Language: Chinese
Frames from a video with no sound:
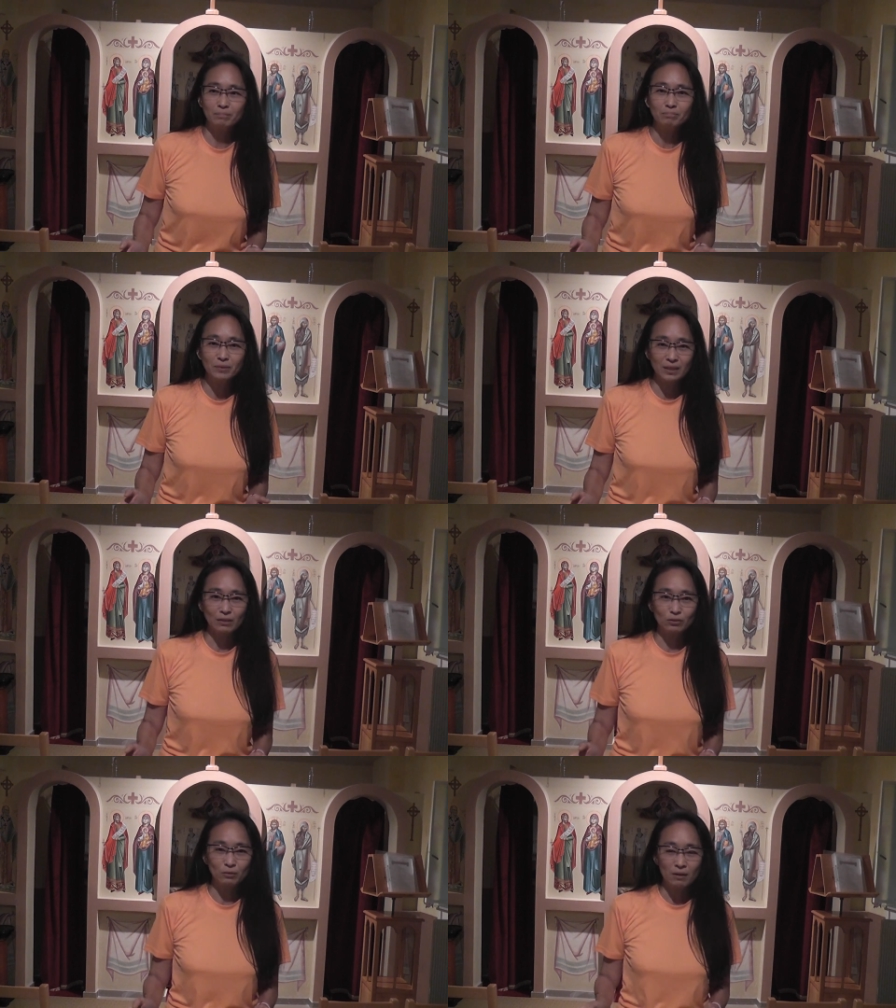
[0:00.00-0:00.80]
不
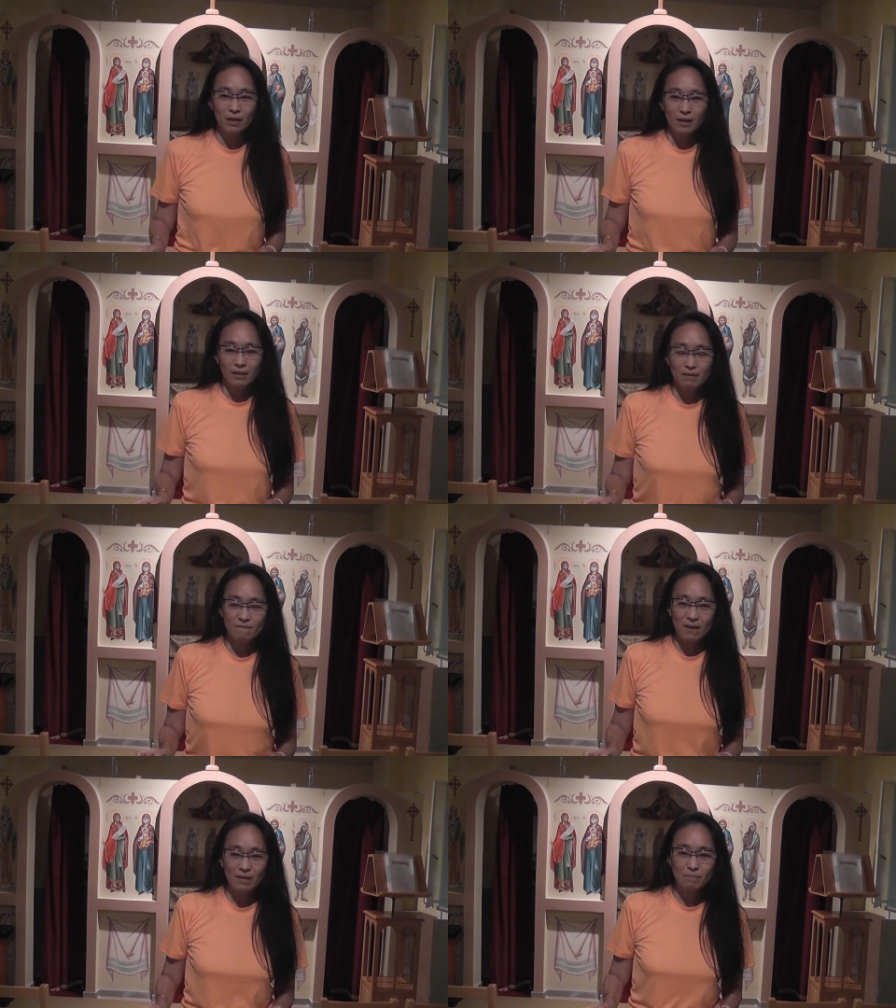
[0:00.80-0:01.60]
想做，你
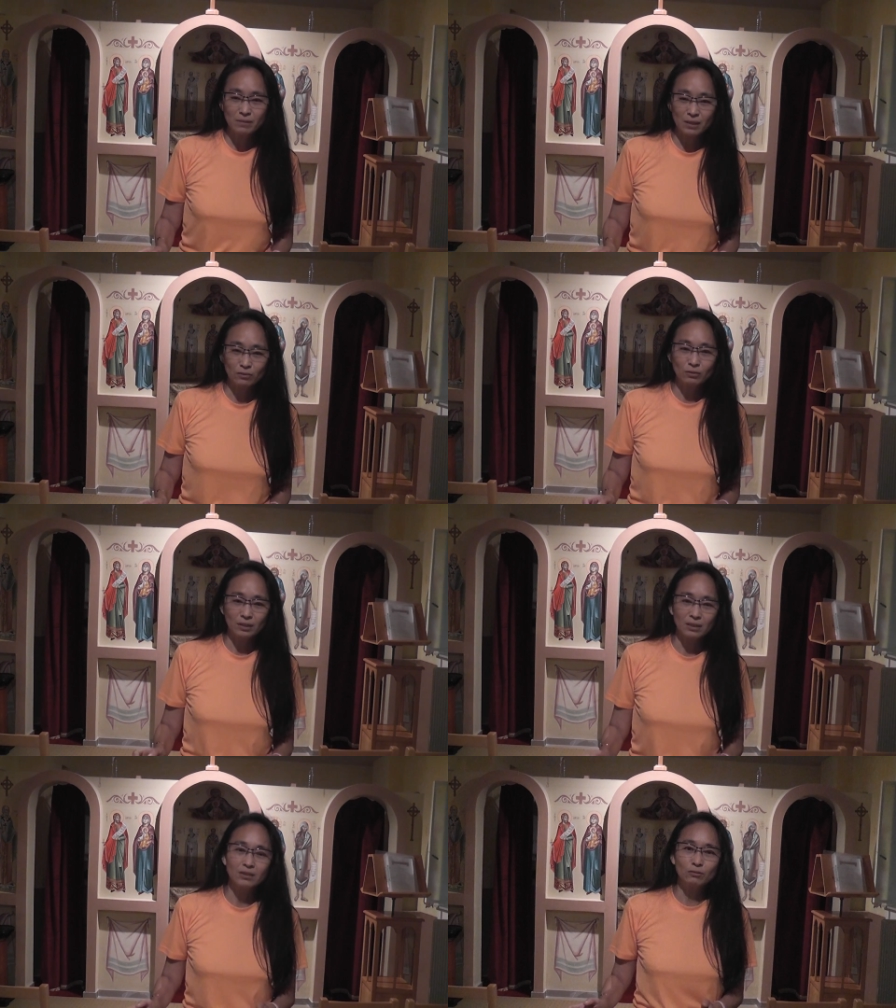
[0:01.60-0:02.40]
反而不想做，你
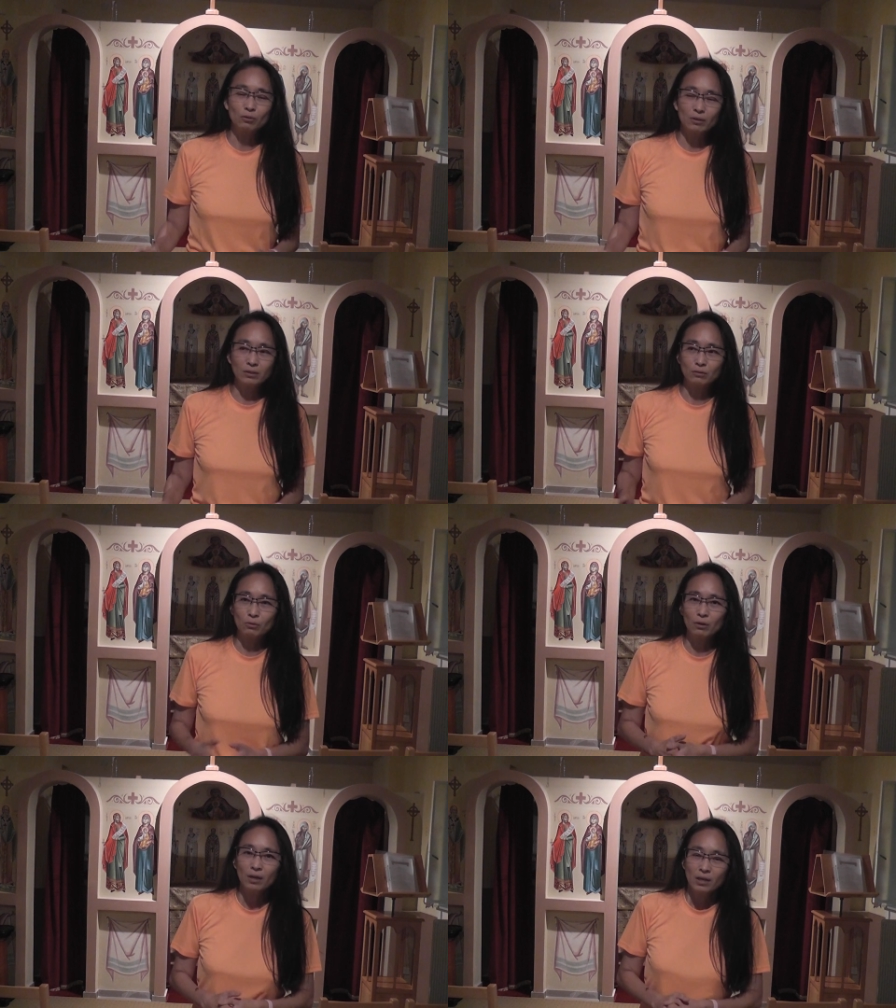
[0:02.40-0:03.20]
一直拖，一直
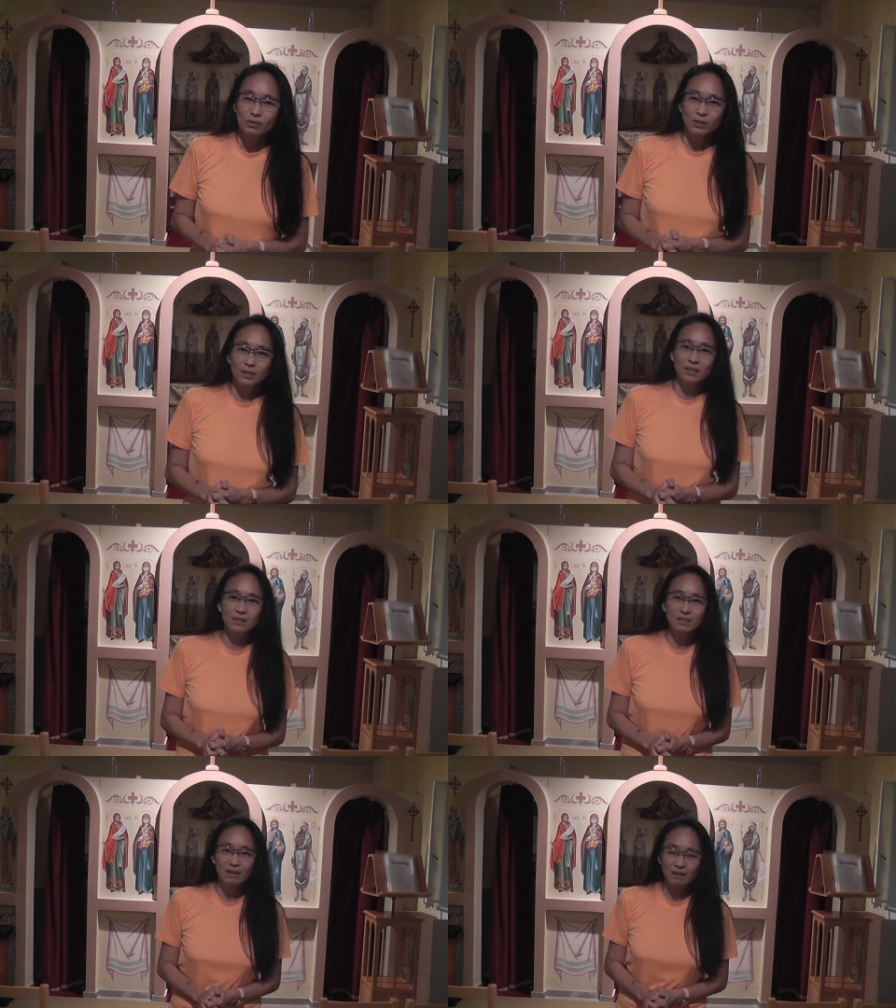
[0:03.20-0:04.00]
拖，所以你一
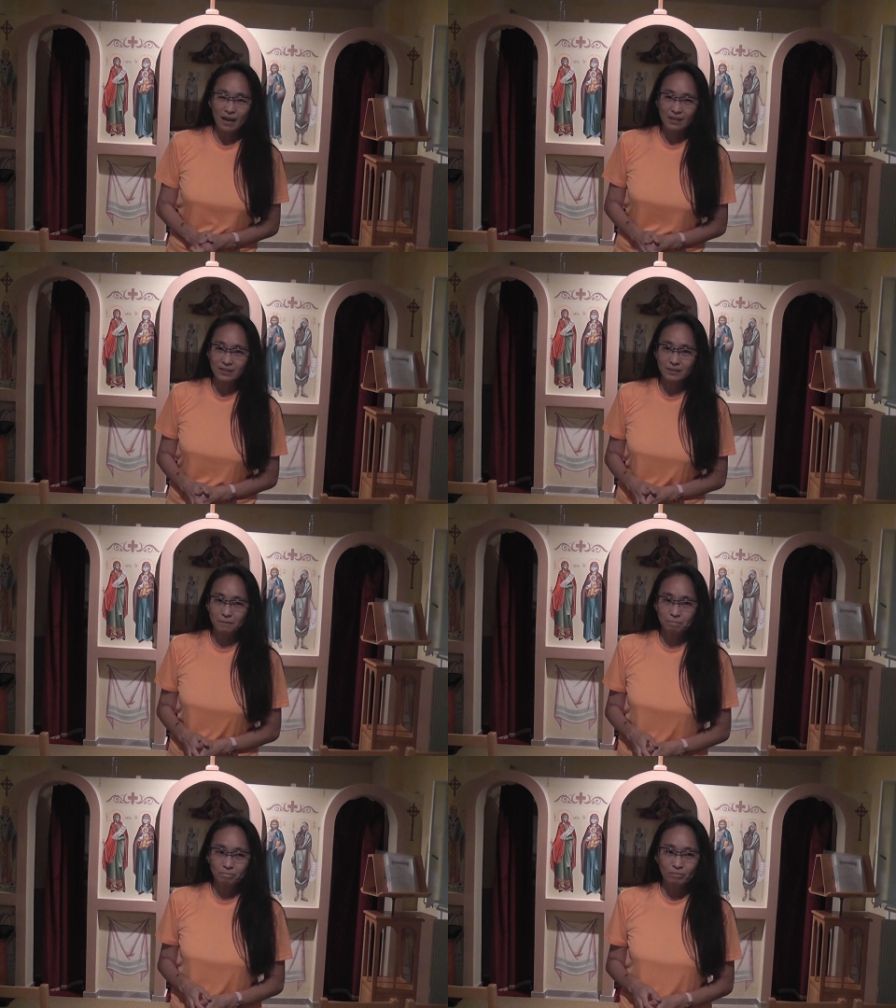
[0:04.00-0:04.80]
定要开始
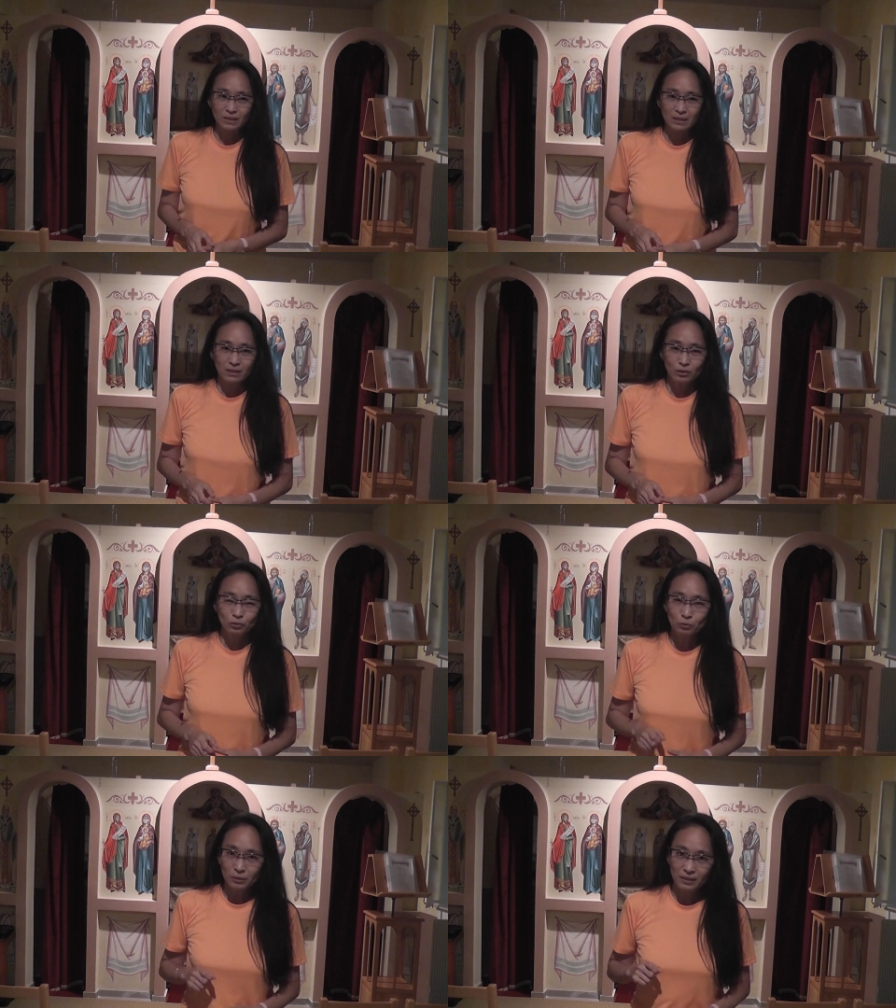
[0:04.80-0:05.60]

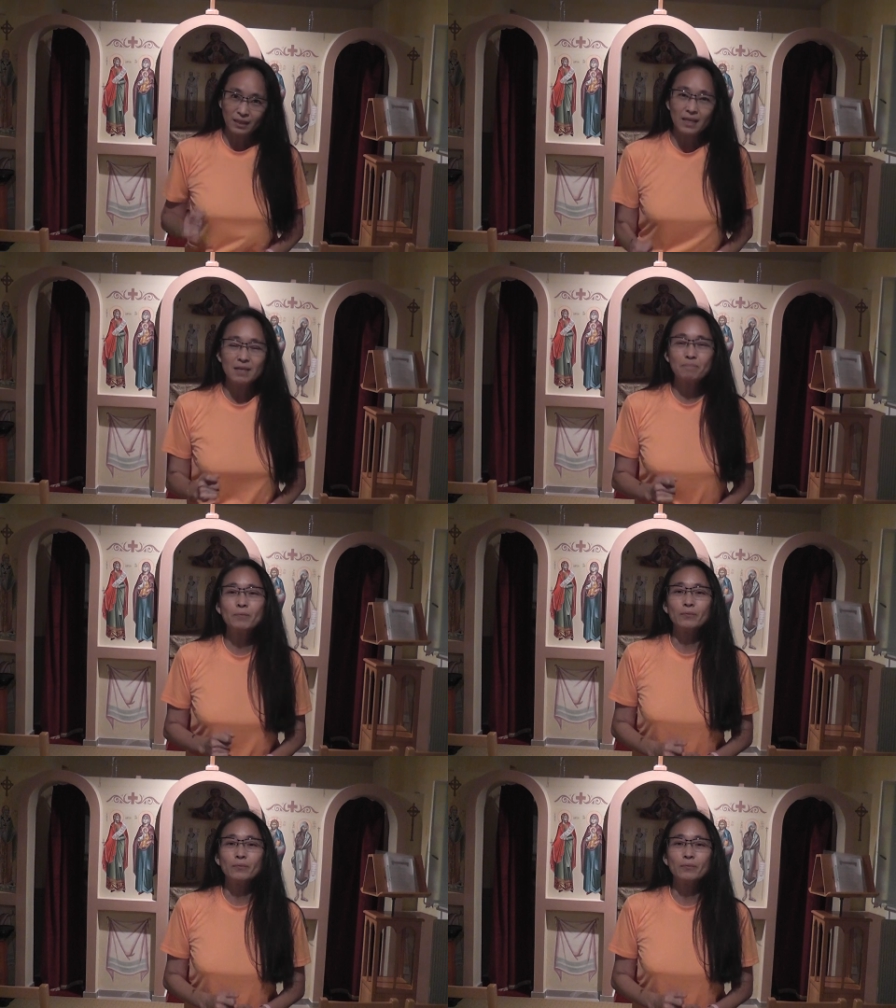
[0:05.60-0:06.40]
做第一
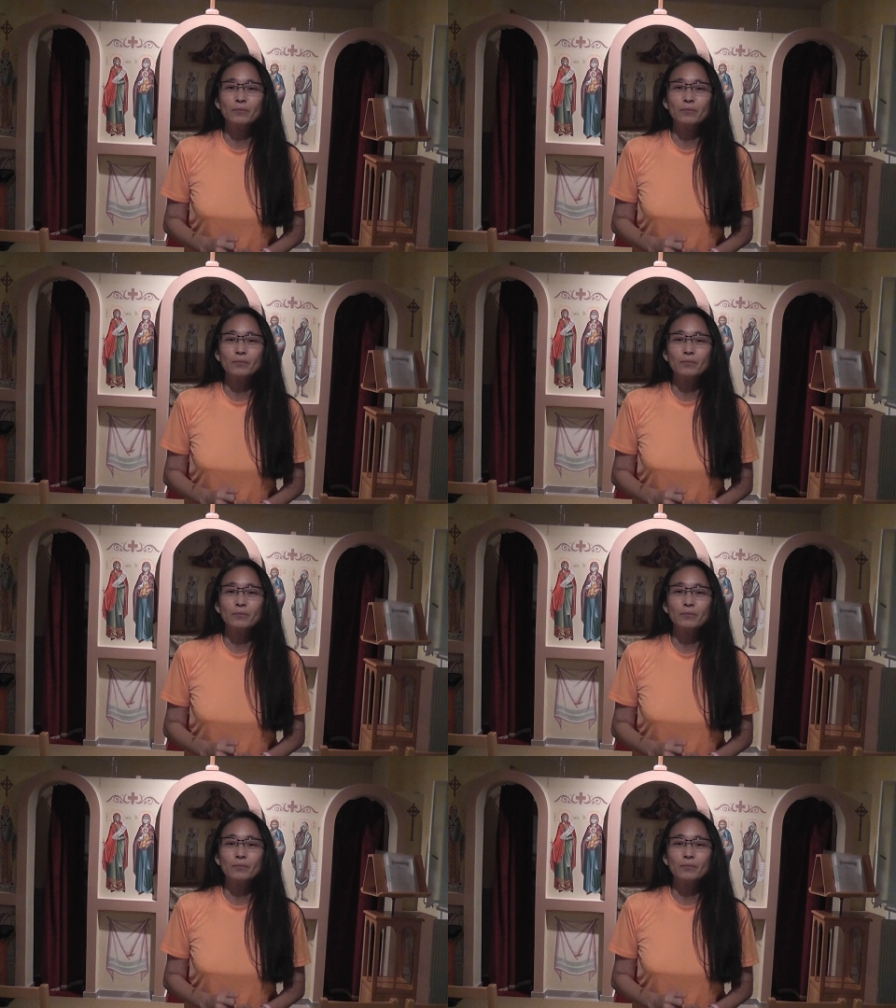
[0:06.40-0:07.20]
步。做
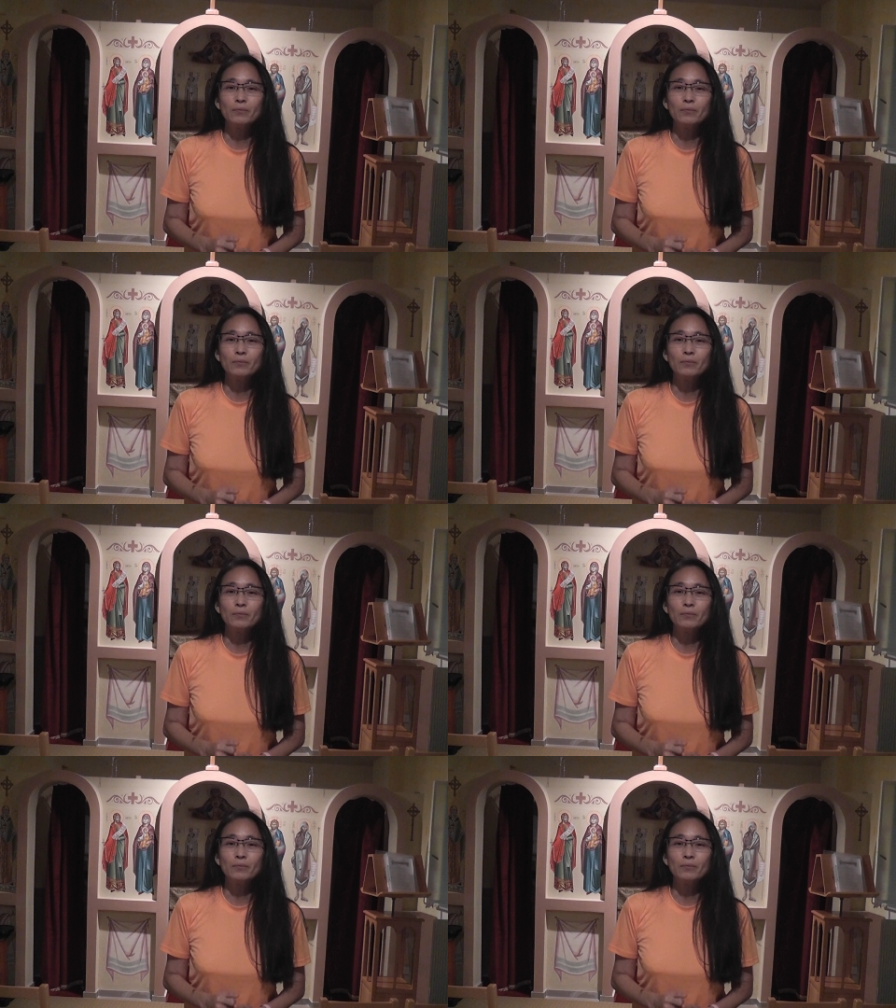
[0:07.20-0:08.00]
第一步的时
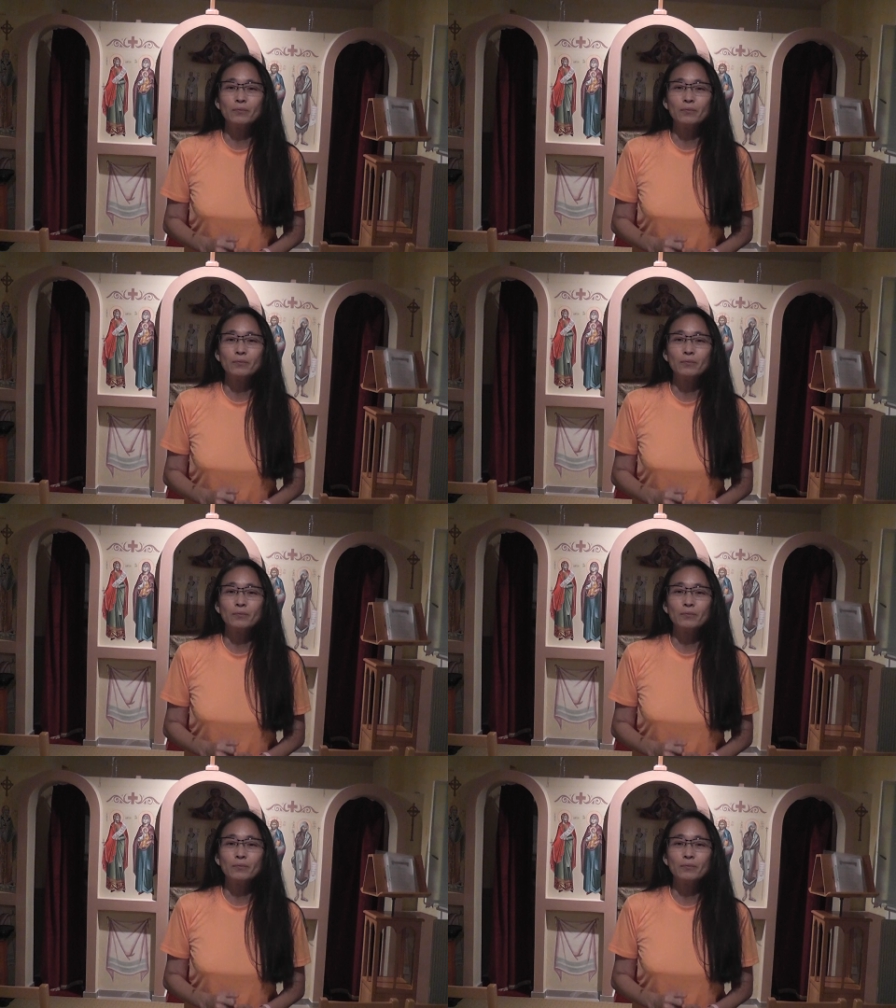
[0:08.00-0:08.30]
候，你就会。